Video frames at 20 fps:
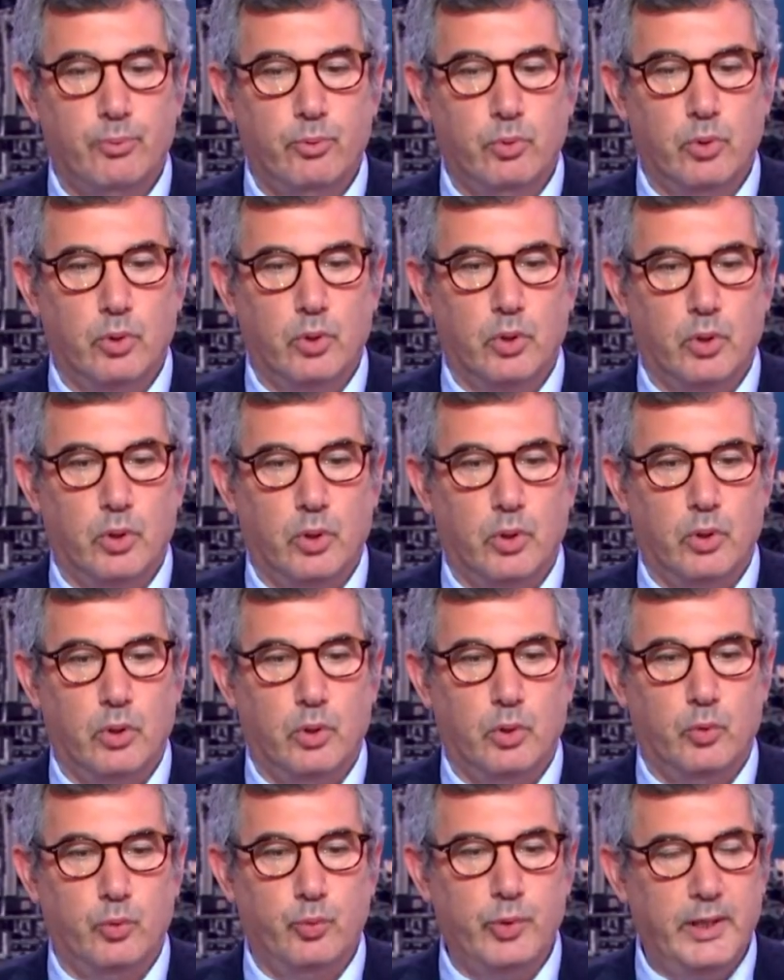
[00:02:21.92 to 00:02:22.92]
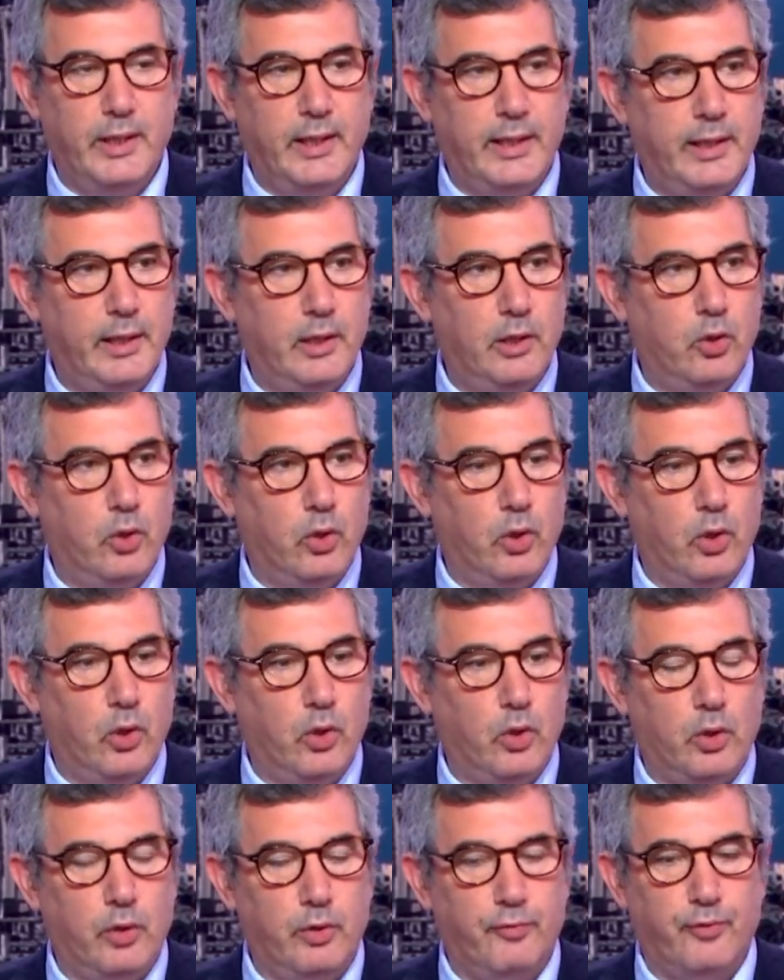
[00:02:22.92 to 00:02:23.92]
pour euh, huiler
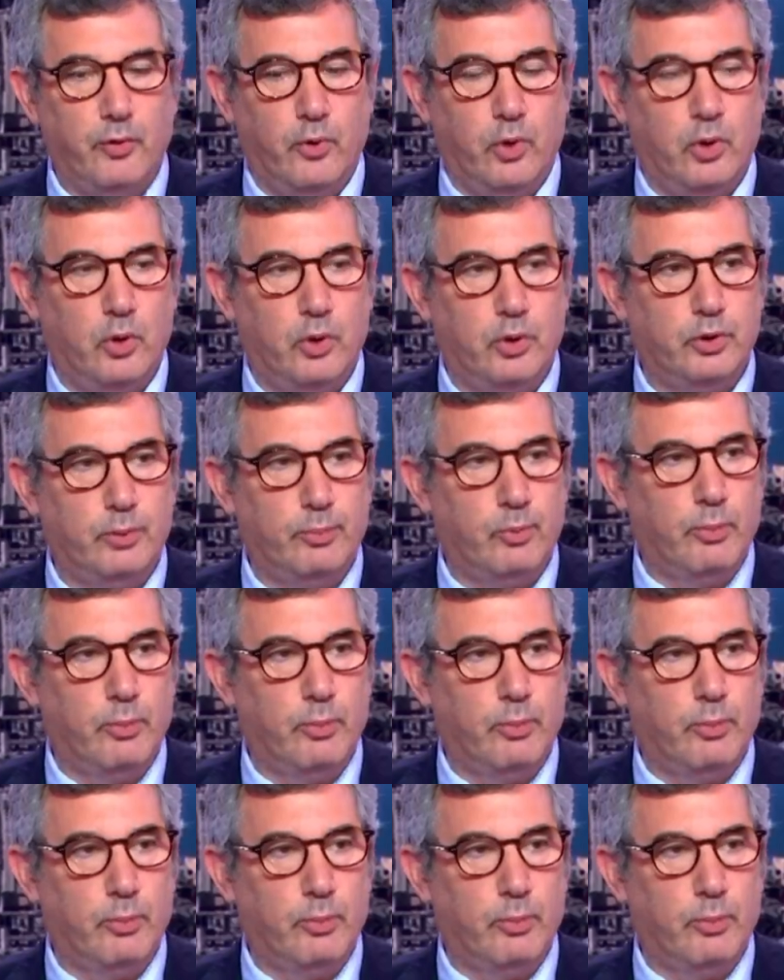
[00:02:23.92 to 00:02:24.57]
leur ah effort euh,